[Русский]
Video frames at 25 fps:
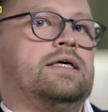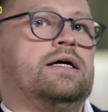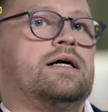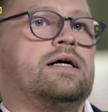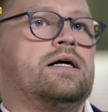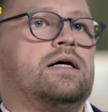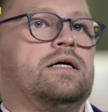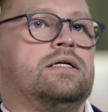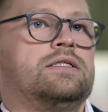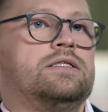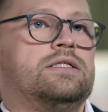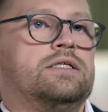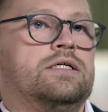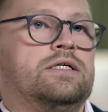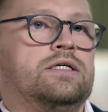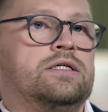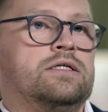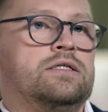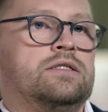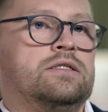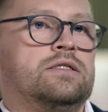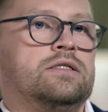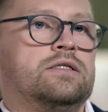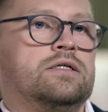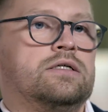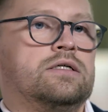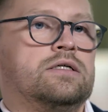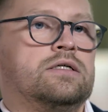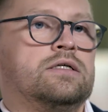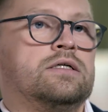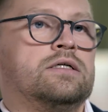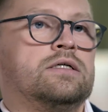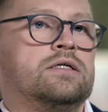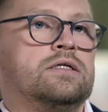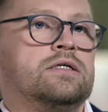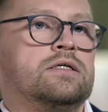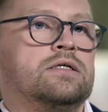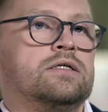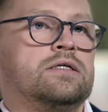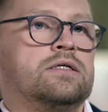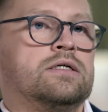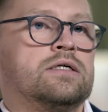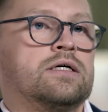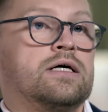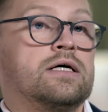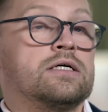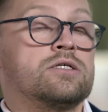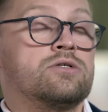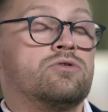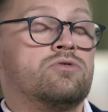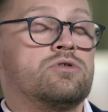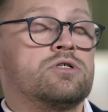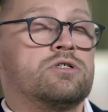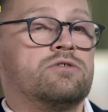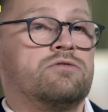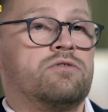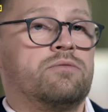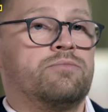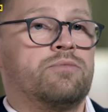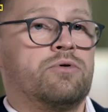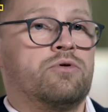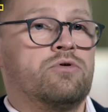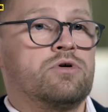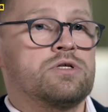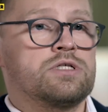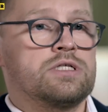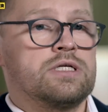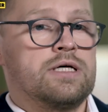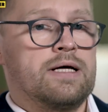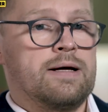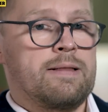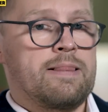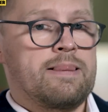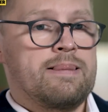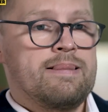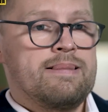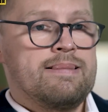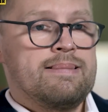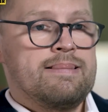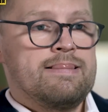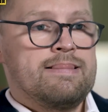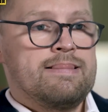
я хотел э, коснуться вопроса